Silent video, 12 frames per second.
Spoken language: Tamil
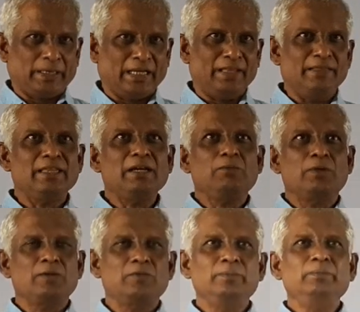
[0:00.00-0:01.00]
எந்த
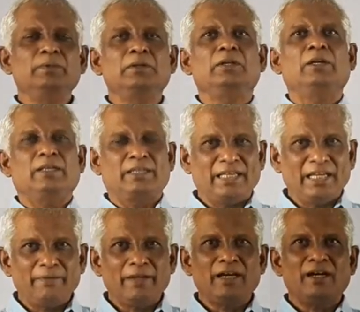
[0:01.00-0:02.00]
உணவும்
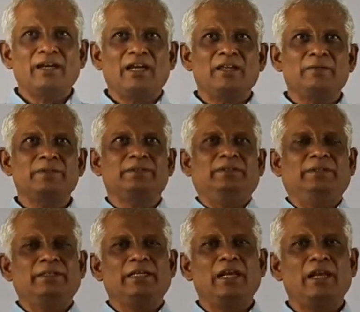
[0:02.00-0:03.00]
தேவையான அளவு
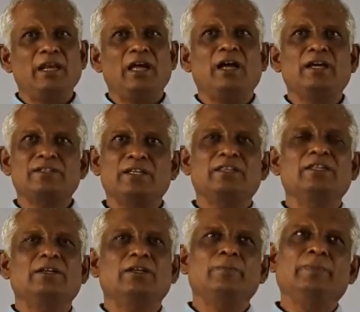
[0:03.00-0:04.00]
எல்லா
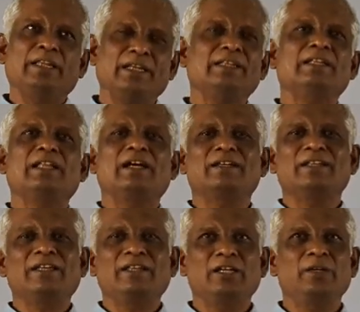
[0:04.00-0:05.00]
சத்துக்களும் நிறைந்ததாக தான் இருக்க